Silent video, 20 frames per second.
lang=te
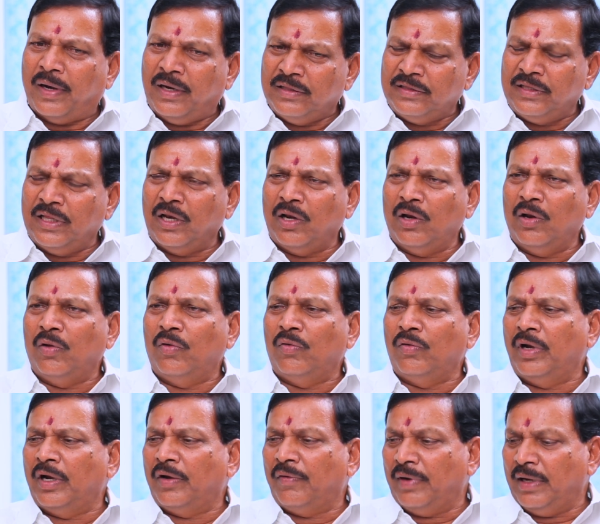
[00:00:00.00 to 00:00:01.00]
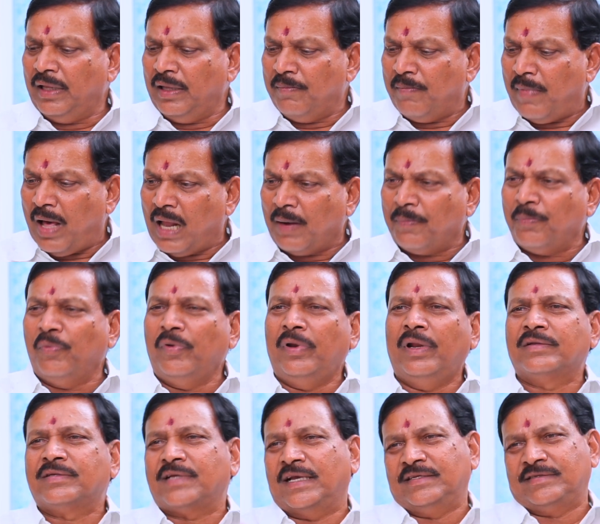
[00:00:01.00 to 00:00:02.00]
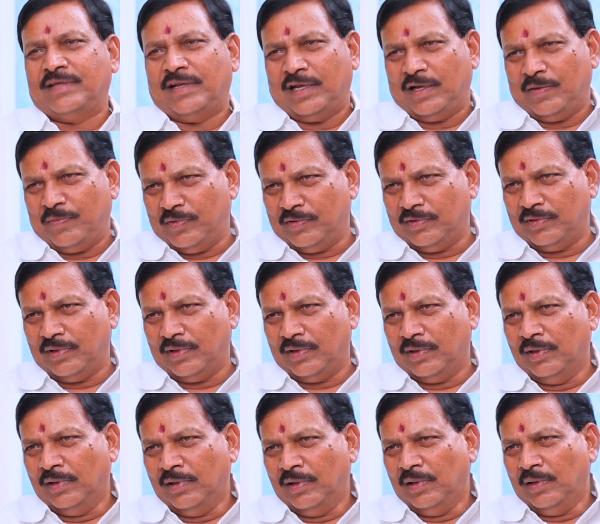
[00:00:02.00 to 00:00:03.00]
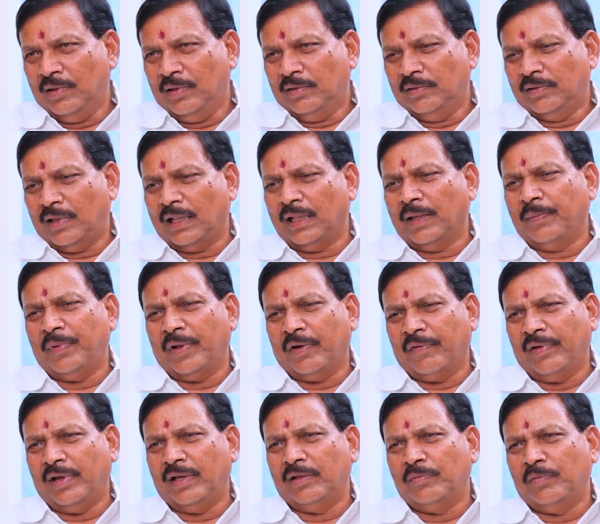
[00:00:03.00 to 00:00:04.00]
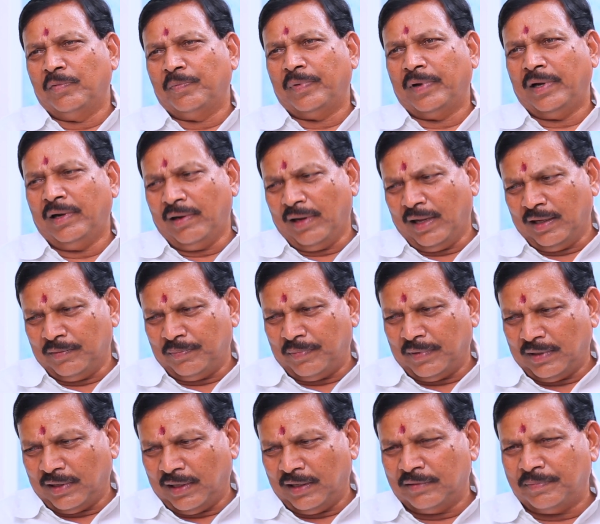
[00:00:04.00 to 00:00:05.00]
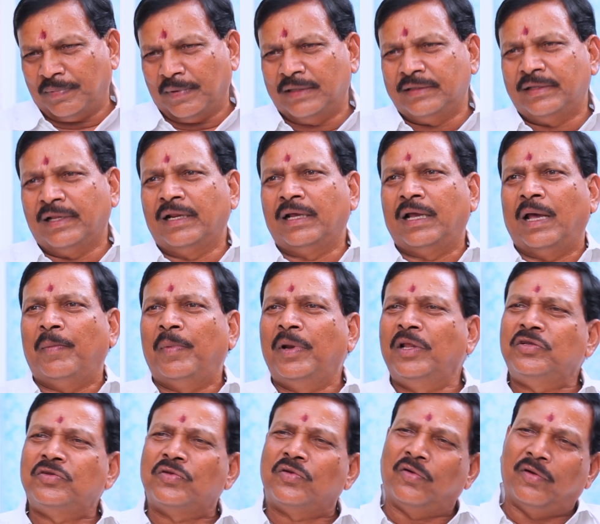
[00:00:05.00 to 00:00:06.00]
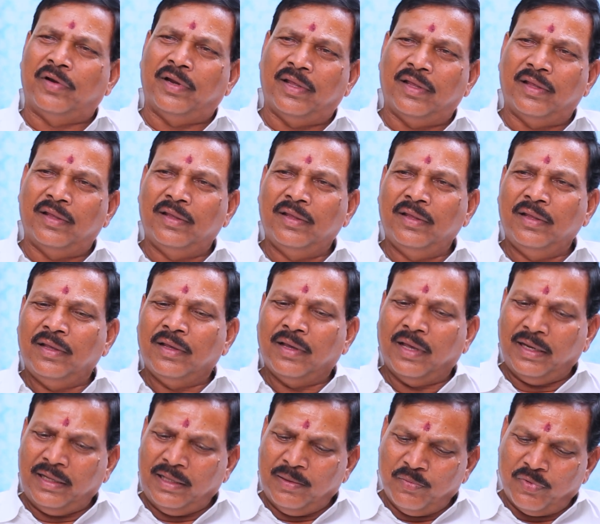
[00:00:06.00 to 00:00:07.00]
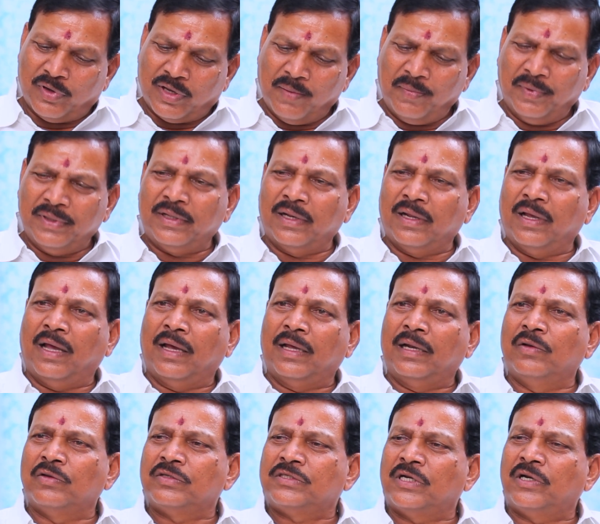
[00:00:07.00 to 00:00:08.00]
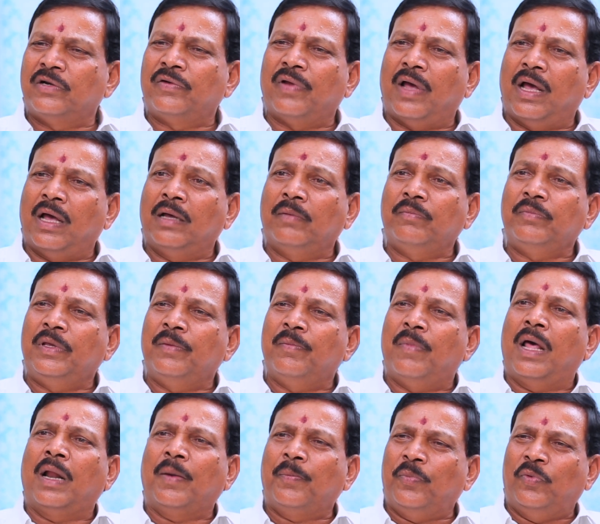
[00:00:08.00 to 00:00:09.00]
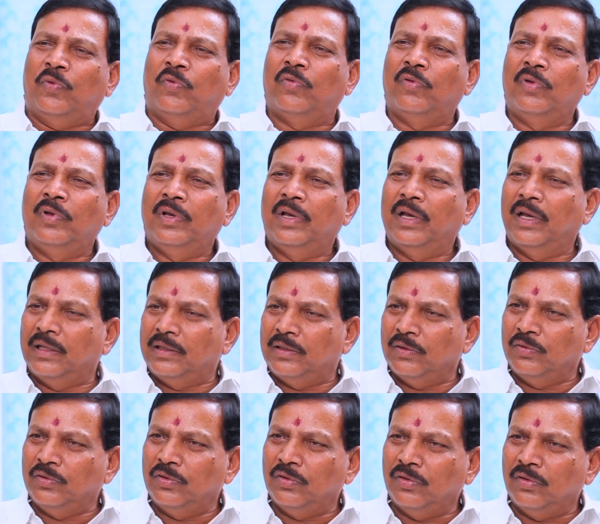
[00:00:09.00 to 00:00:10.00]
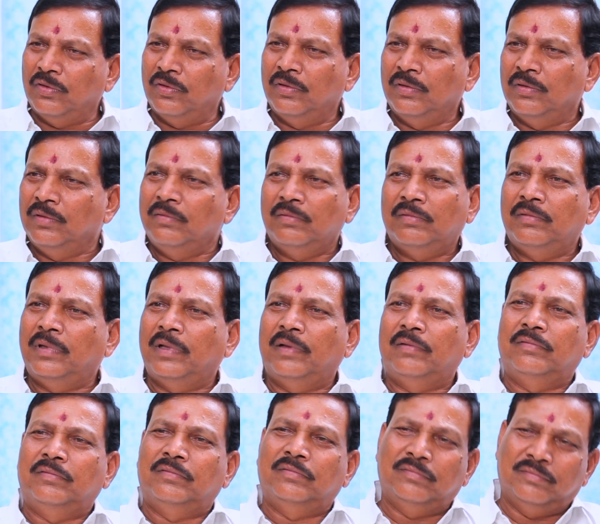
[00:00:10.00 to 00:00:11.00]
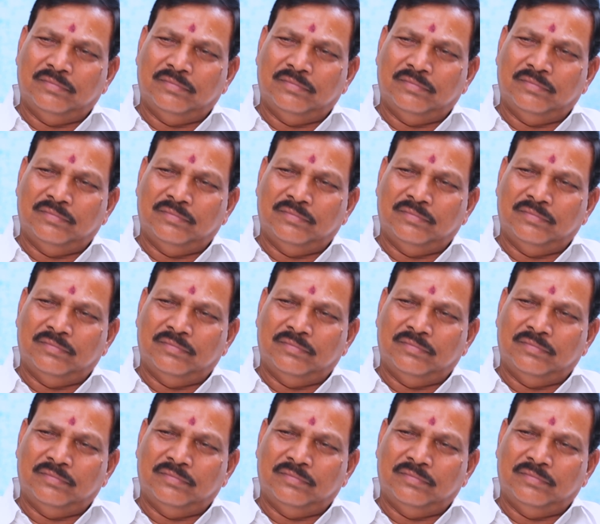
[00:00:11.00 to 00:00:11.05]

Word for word: పనితీరులో ఉండేటువంటి ఈ మార్పును నేను సహించలేకపోతున్నాను దాదాపు ఇరవై ఐదు ముప్పై ఏళ్ళు ఆయన ఆయన పనితీరుని గమనించినోడిని కానీ ఈ ముఖ్యమంత్రి కాగానే వచ్చినట్టు అహం ఈ మార్పు ఏదైతే ఉందో నేను